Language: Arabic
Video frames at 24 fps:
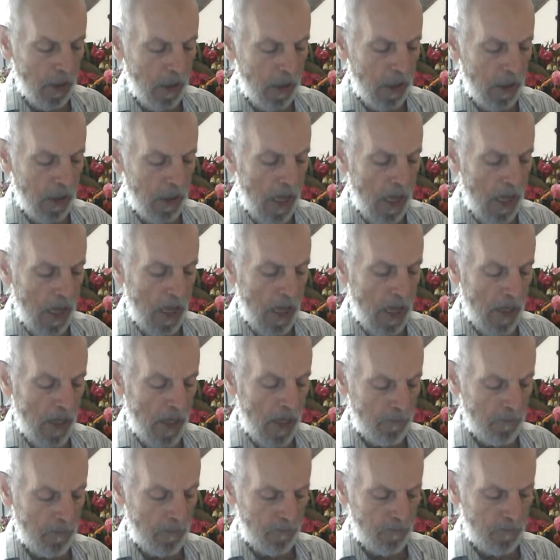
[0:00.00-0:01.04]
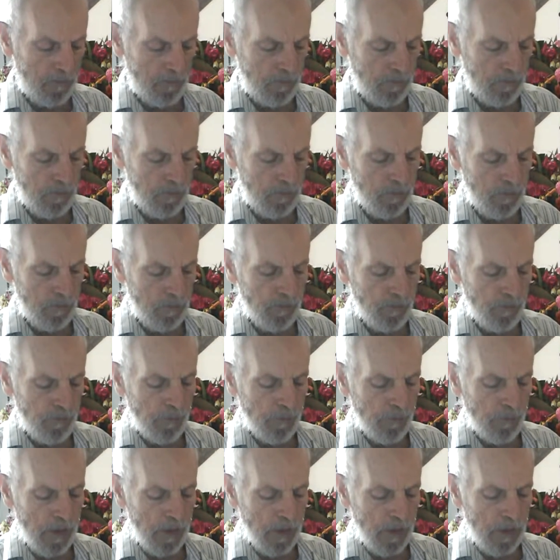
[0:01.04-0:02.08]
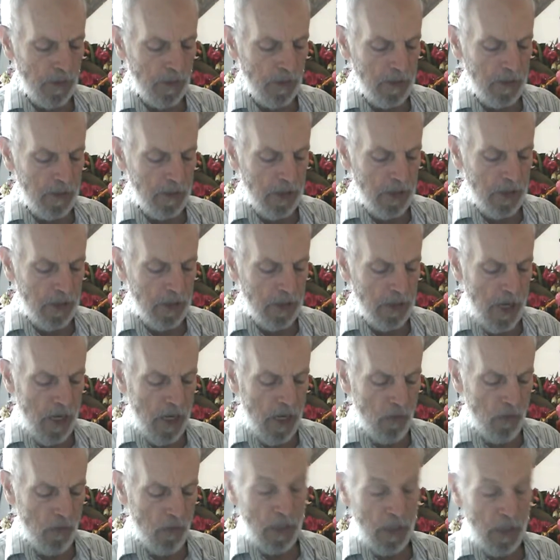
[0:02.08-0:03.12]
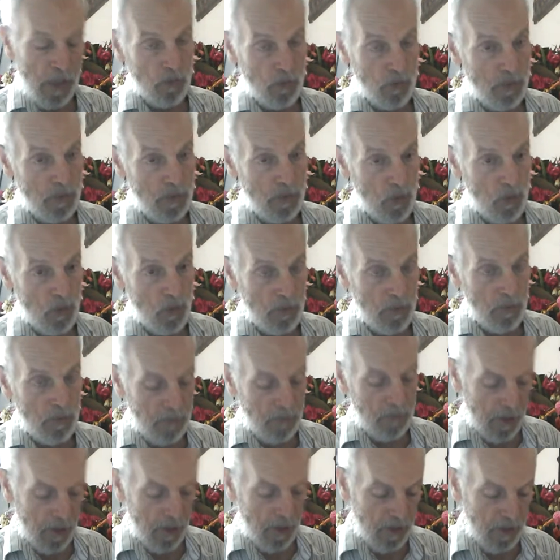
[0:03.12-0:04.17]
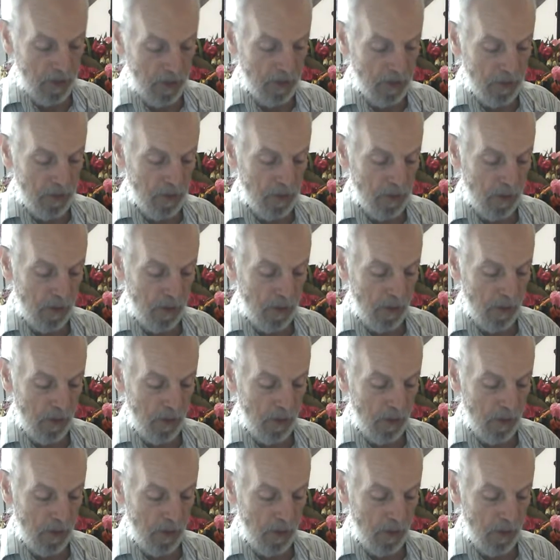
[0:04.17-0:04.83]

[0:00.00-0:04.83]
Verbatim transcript: كان رجال عندهم معلومة من الإنس